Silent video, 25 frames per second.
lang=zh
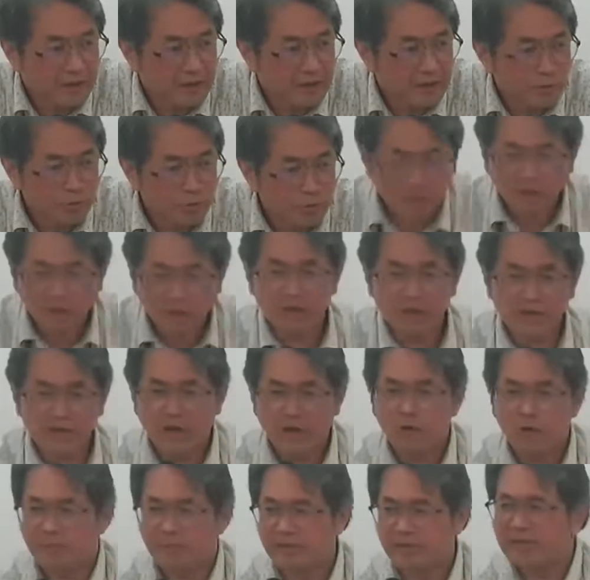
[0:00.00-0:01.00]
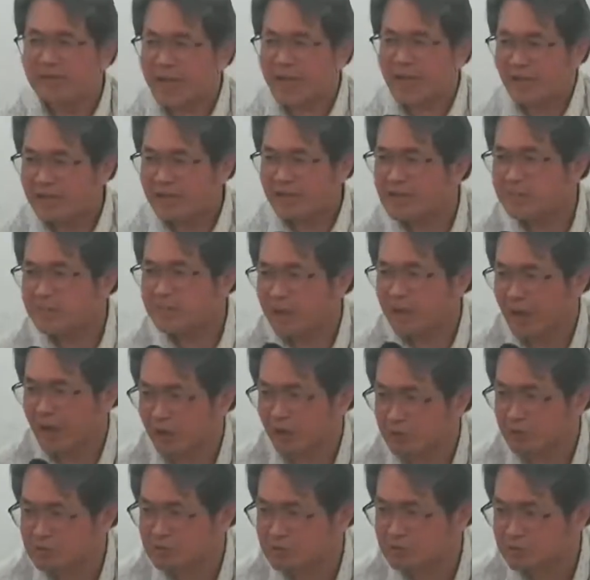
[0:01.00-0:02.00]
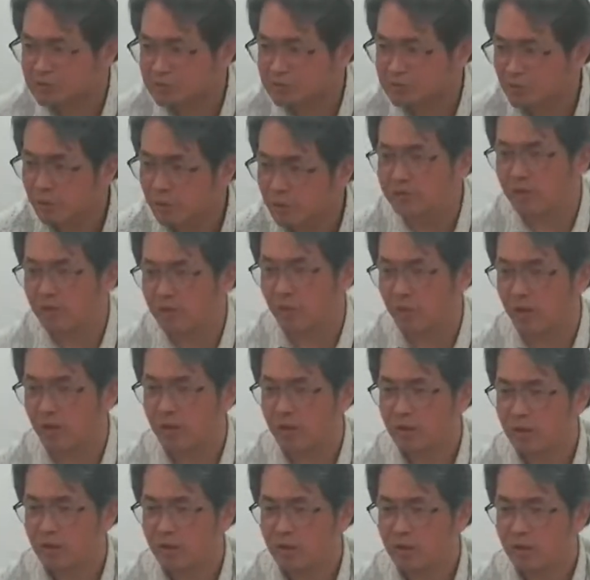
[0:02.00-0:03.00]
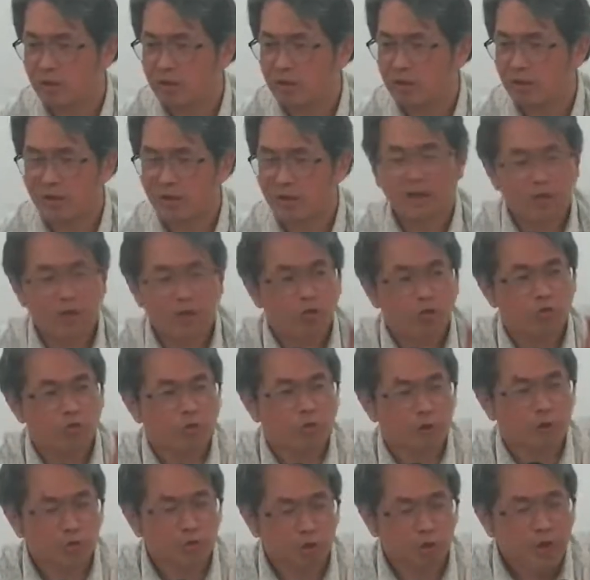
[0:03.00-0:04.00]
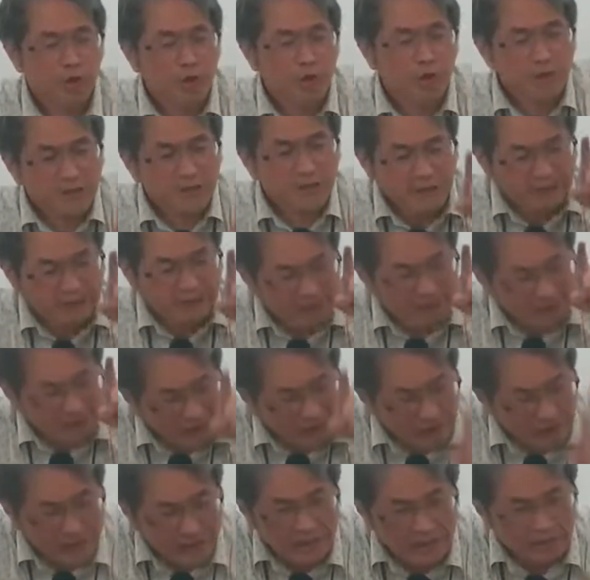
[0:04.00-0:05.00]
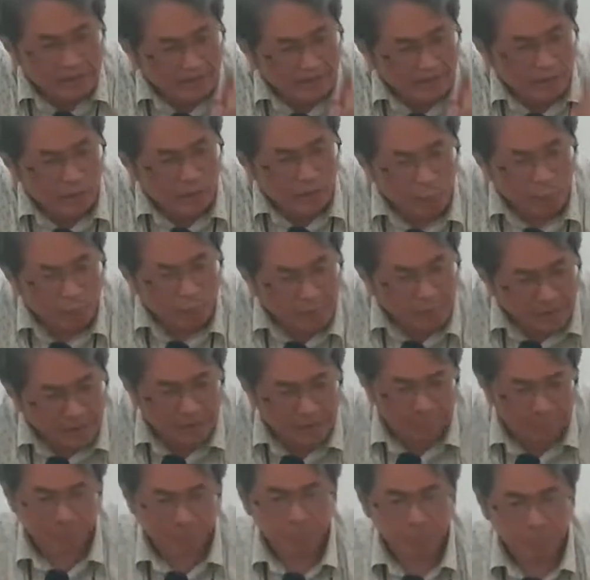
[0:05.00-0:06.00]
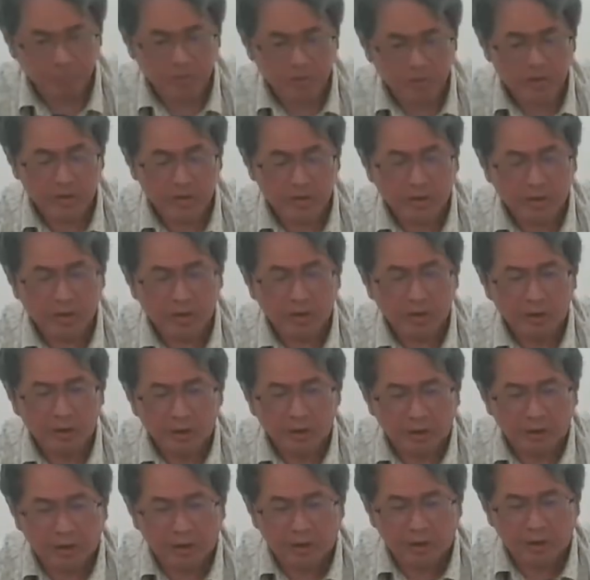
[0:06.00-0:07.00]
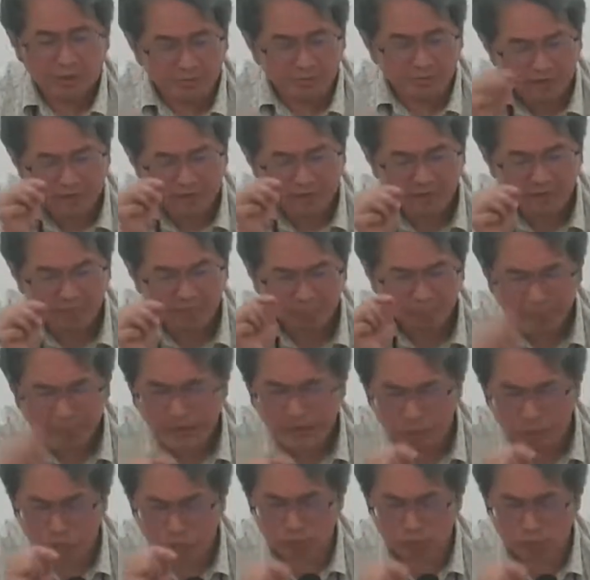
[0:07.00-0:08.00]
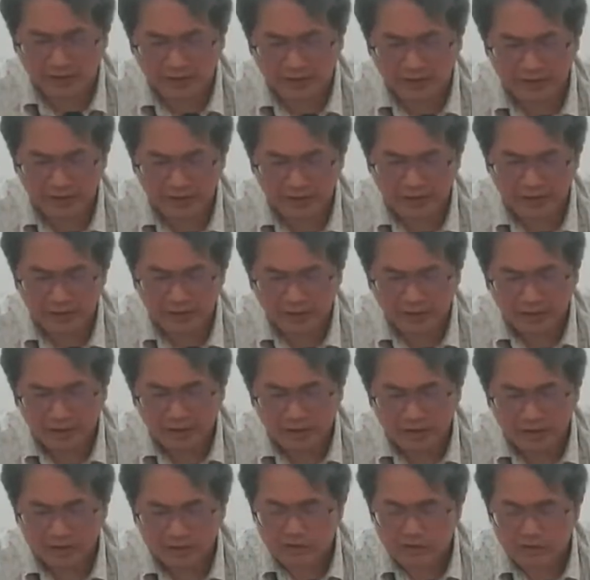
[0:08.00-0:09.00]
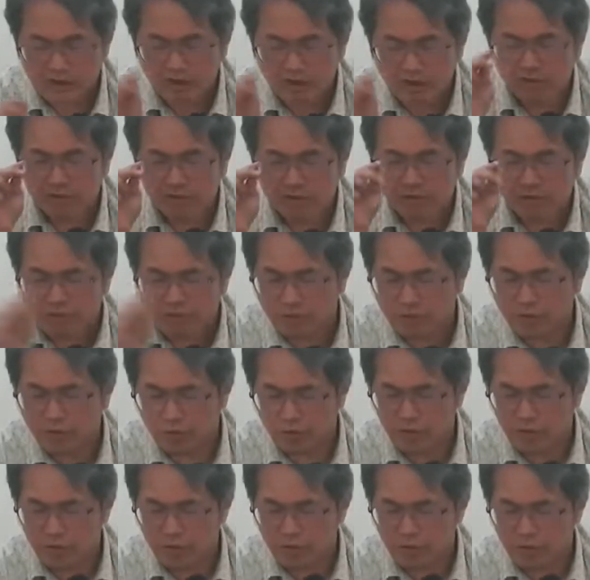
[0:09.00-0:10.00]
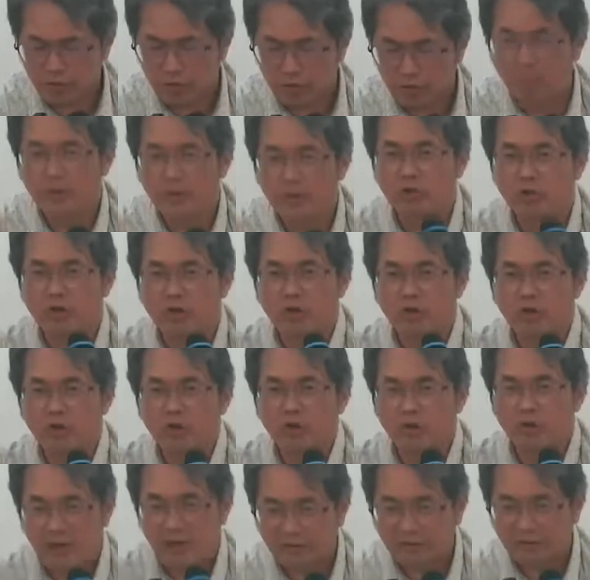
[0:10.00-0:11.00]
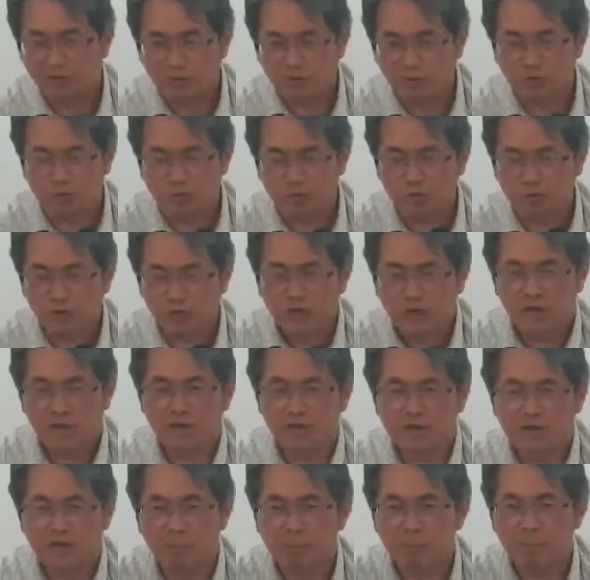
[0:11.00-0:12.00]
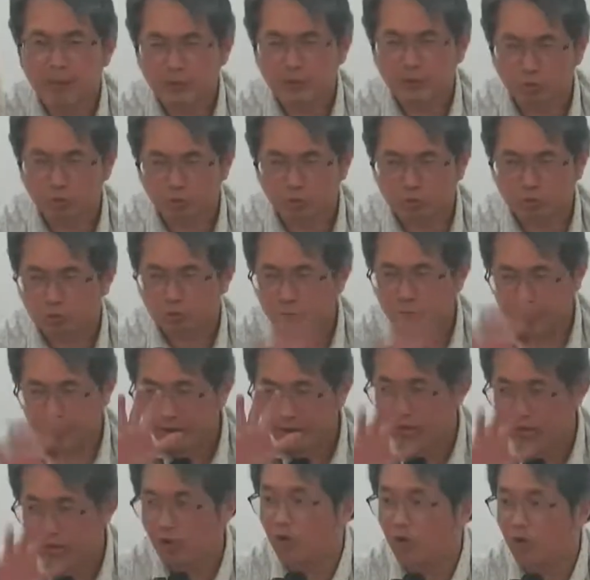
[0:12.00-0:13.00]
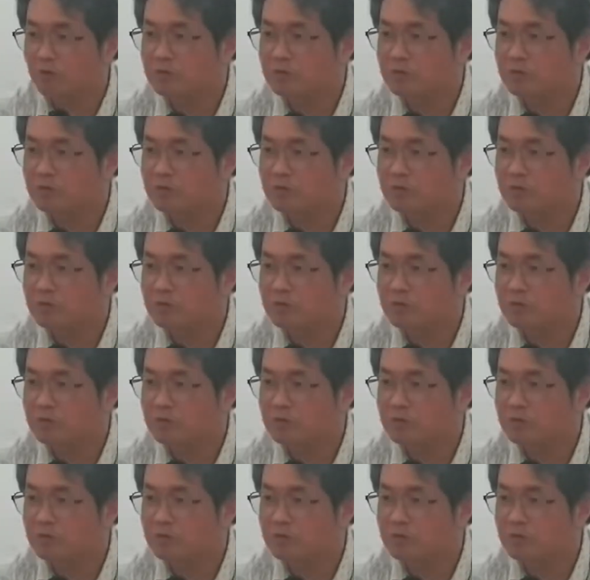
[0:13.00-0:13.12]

所以现在当我们在打疫苗，为什么？他要告诉你说，当你得了这种病，哈呃，这是病毒来的，只要是细菌我们就用抗生素，可是病毒没有用，